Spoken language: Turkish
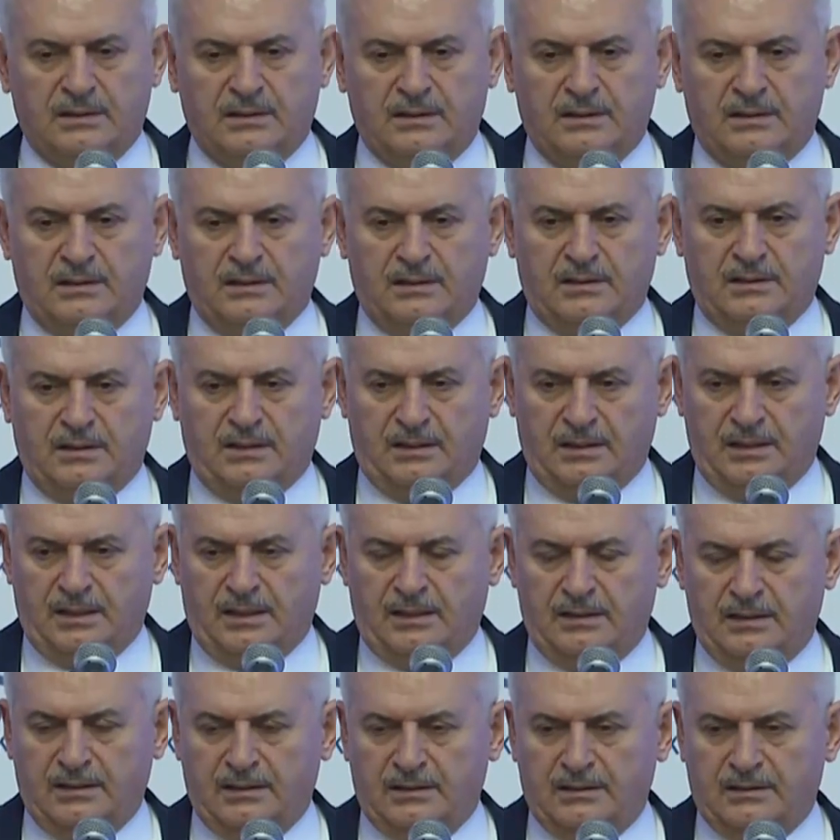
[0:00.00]
e,
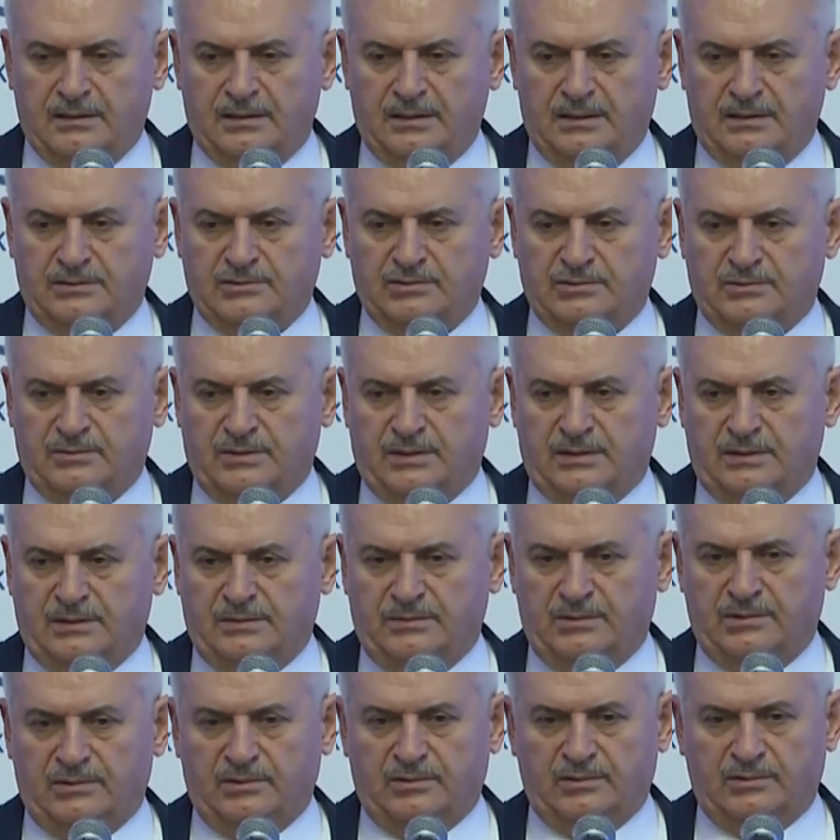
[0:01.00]
yine
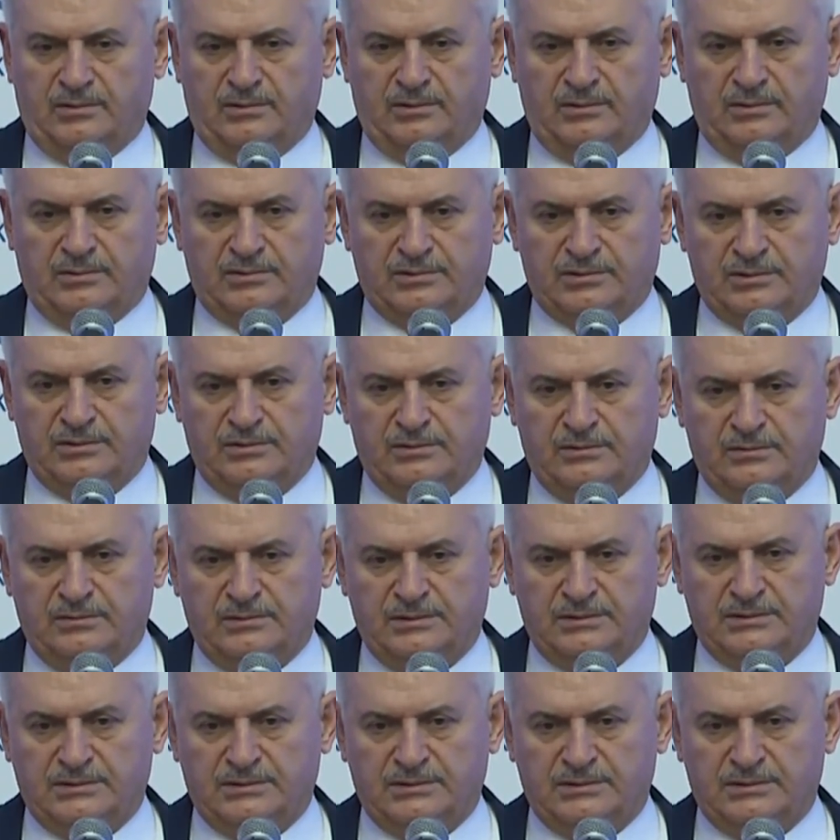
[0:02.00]
tecrübeli bir hukukçu